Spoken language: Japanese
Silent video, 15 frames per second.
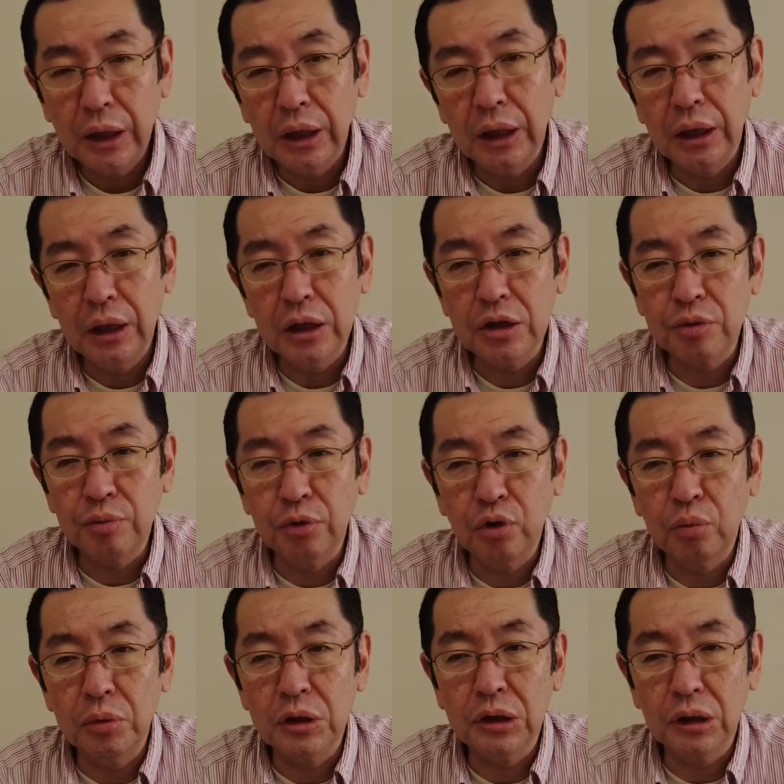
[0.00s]
えー、レースぶり
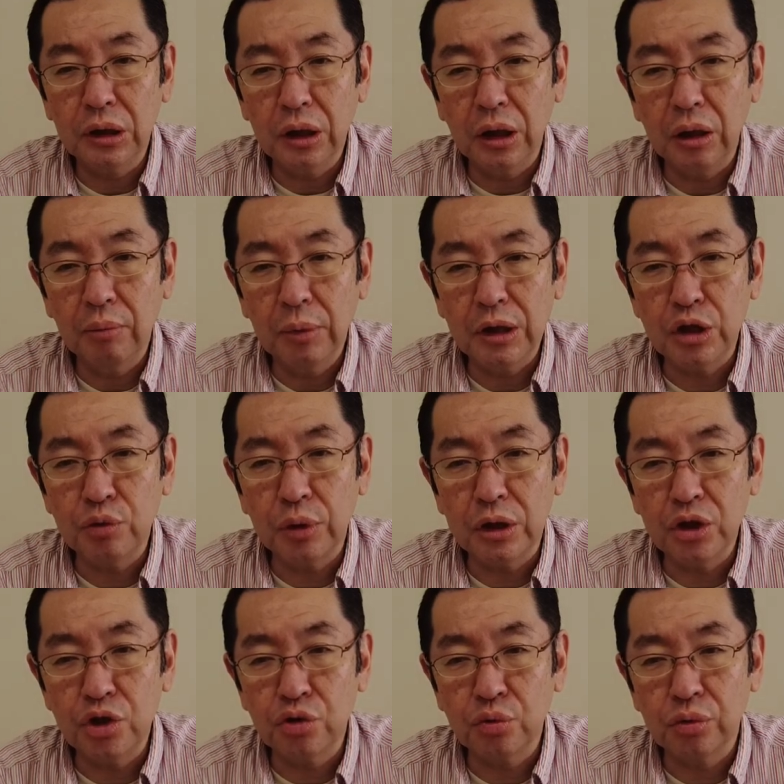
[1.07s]
を見せて、まあ、g は
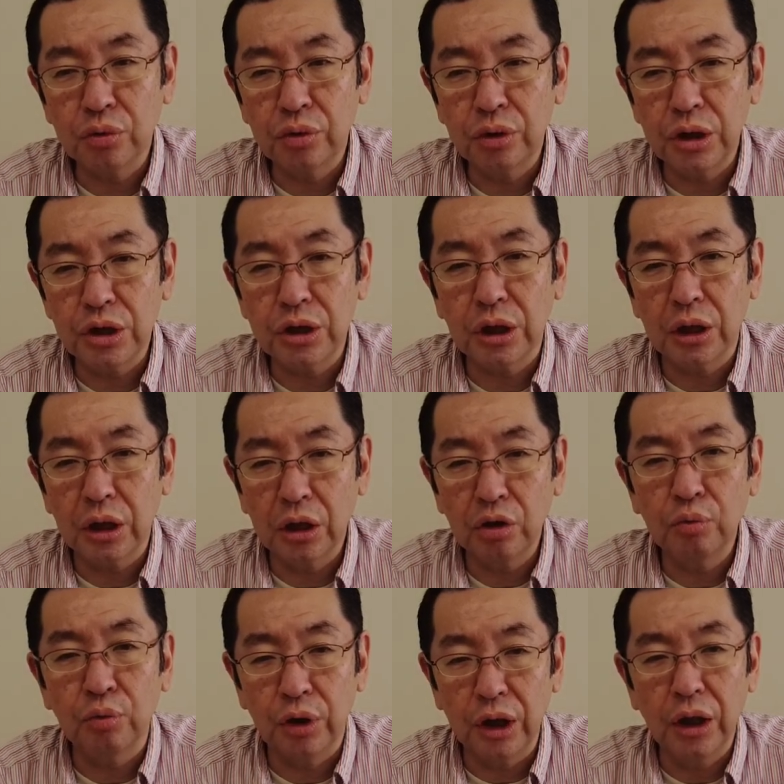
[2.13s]
2勝でしたけれ
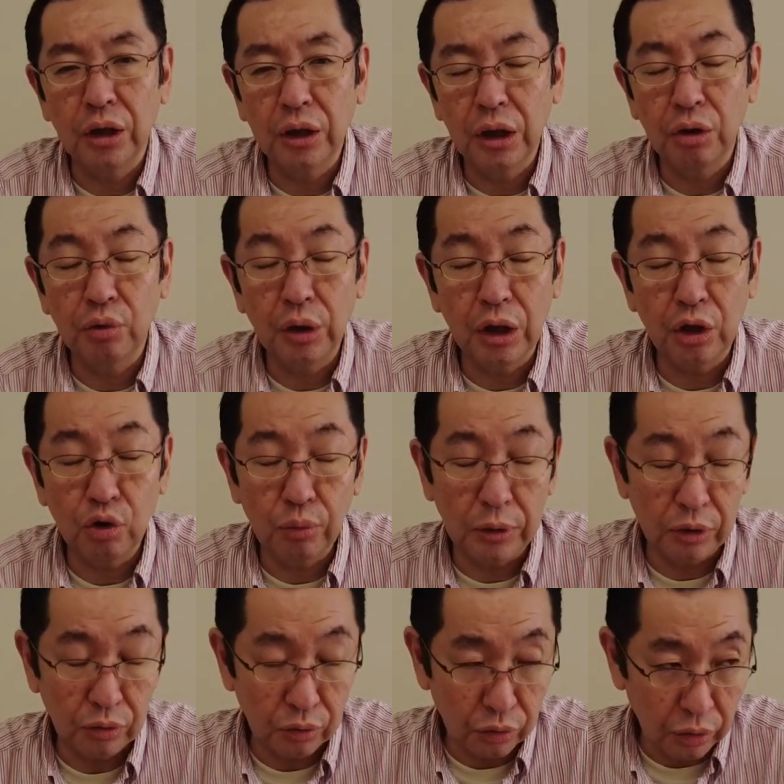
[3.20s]
どもね年度代表馬
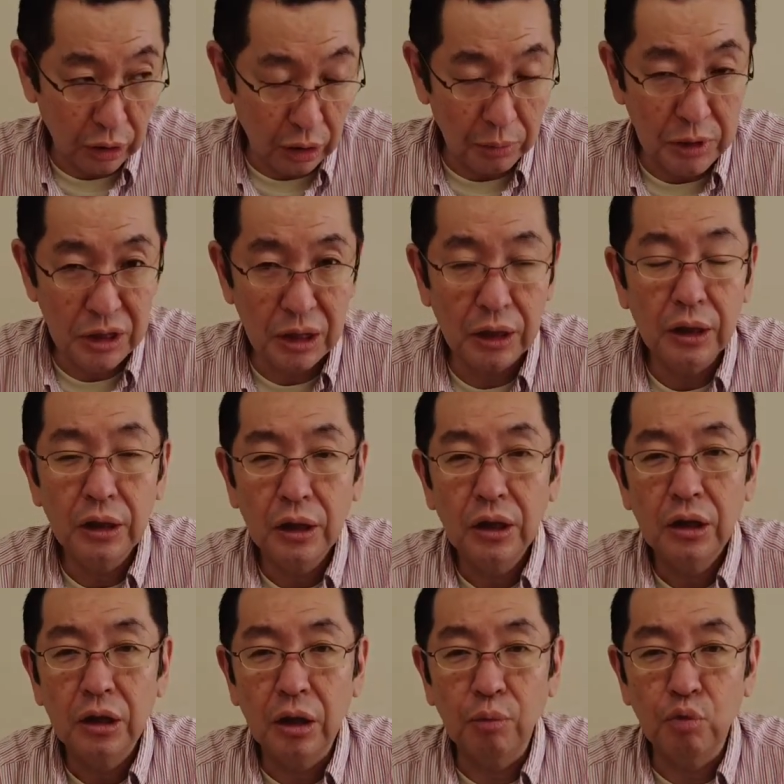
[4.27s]
ということになりました。
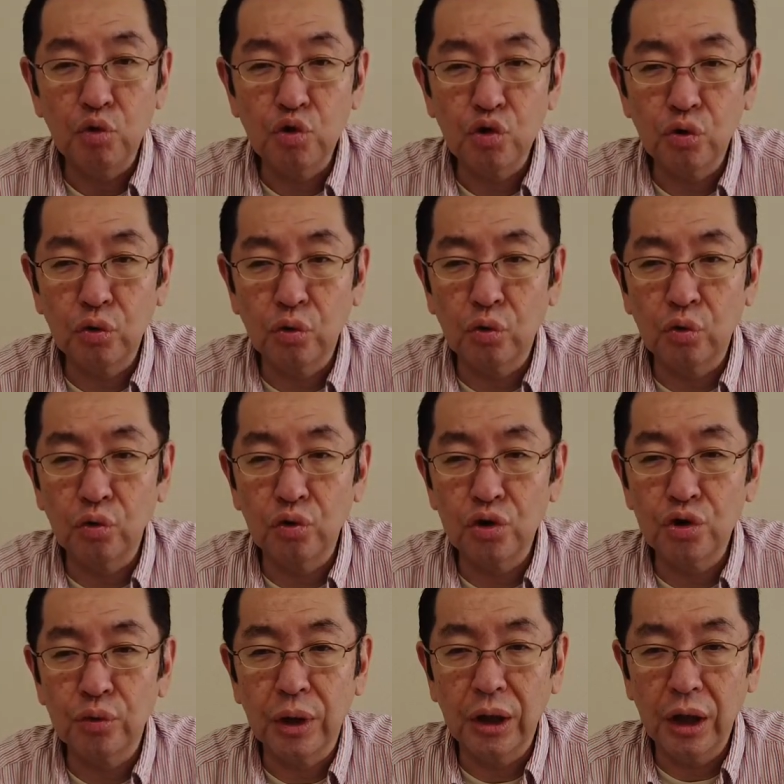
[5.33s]
でもちろん今
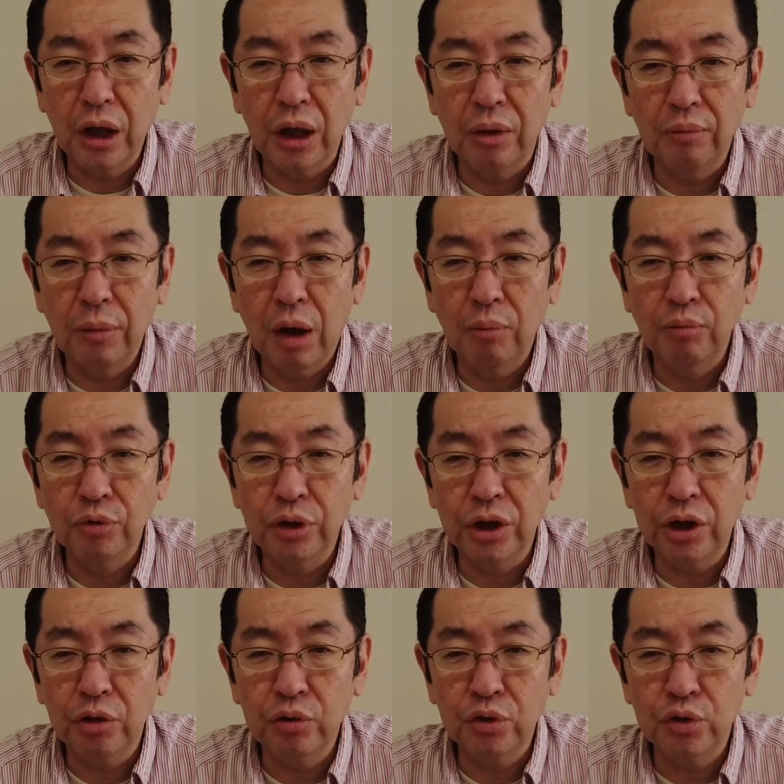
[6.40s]
年はね、まあ、無
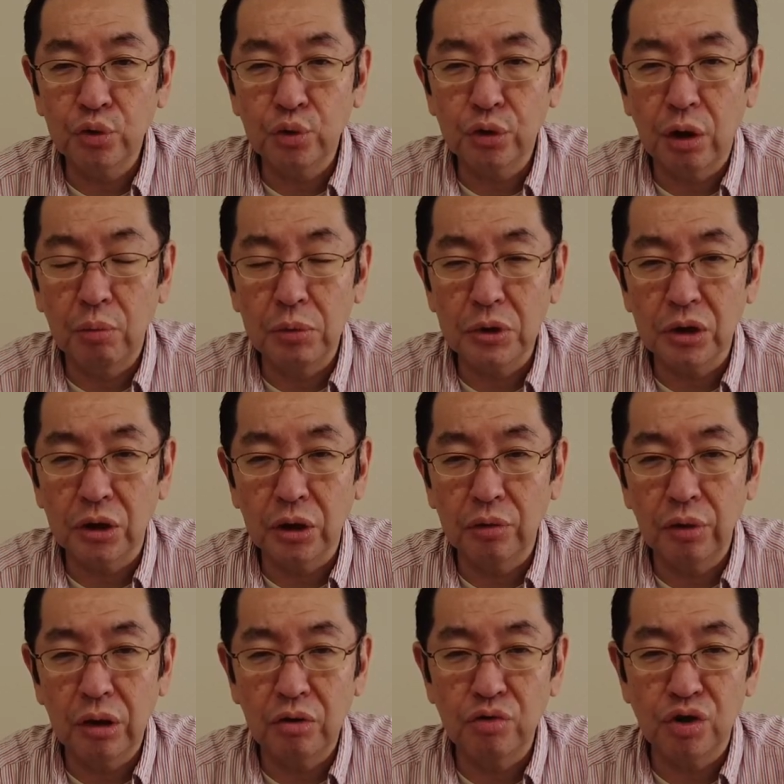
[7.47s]
敵の強さを見せて
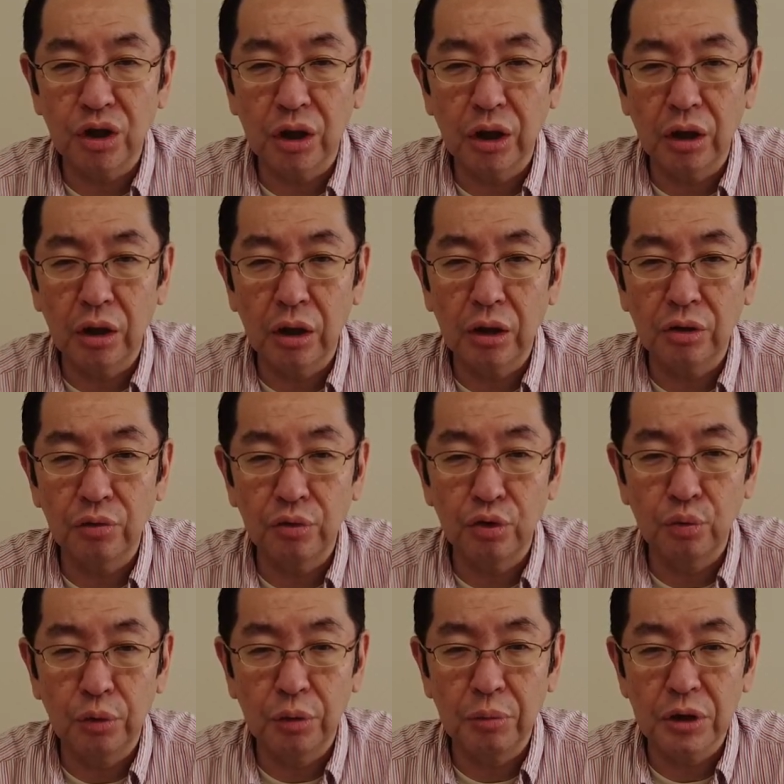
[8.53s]
くれるんじゃないかなというふう
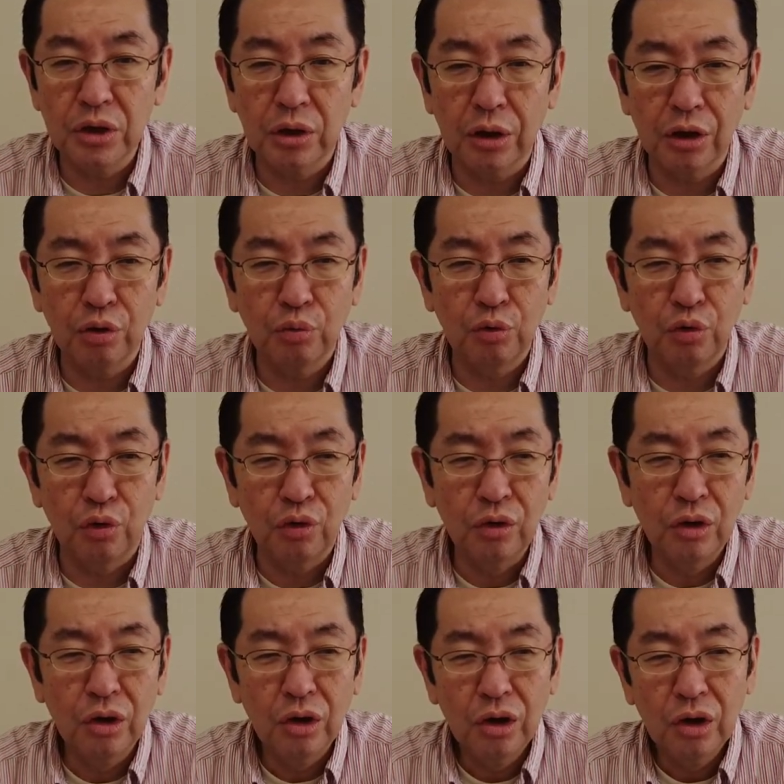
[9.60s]
に思いましたけれども、
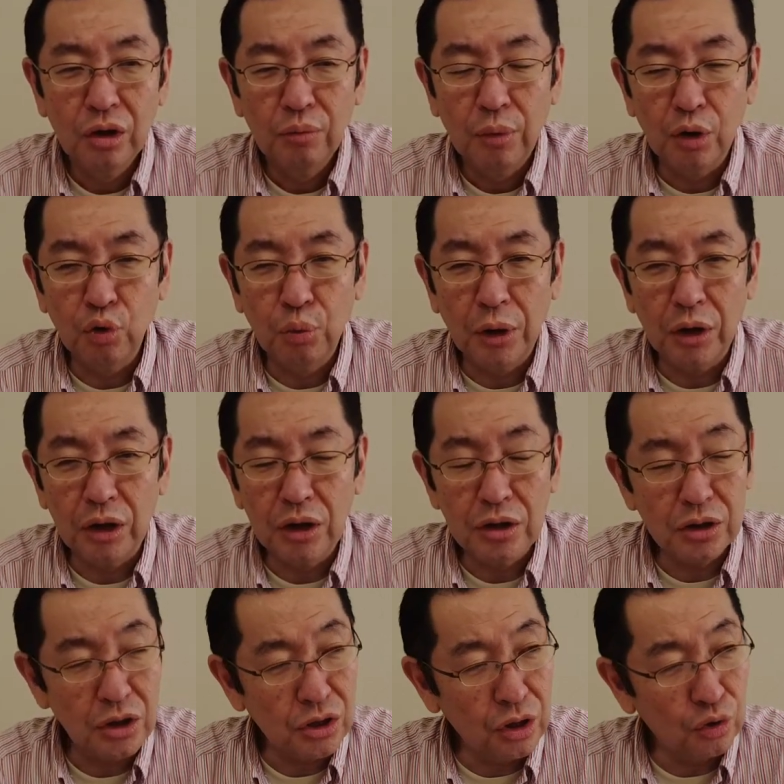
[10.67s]
まあ、ドバイに遠
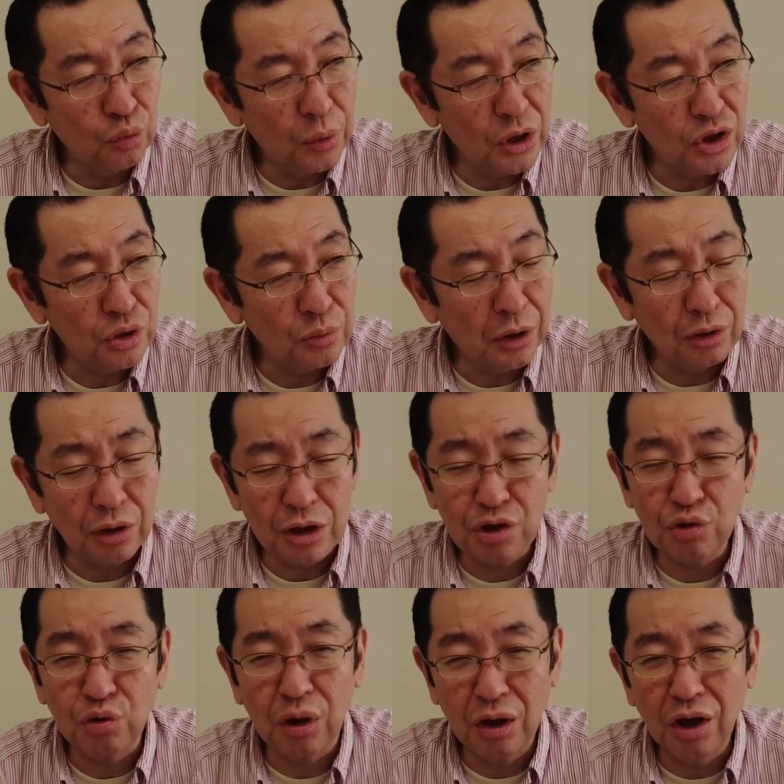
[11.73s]
征した
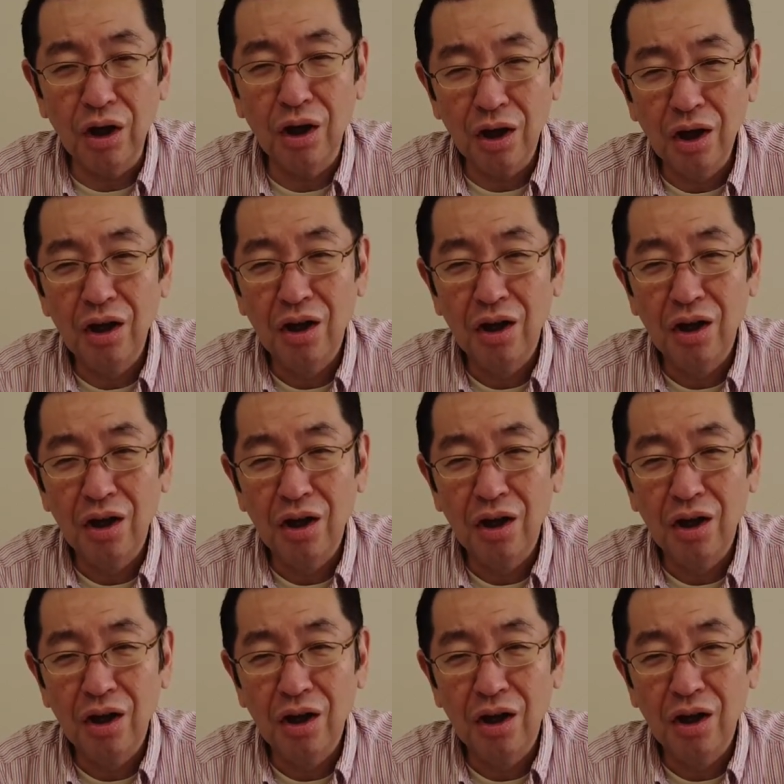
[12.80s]
ドバイシーマクラシックがね、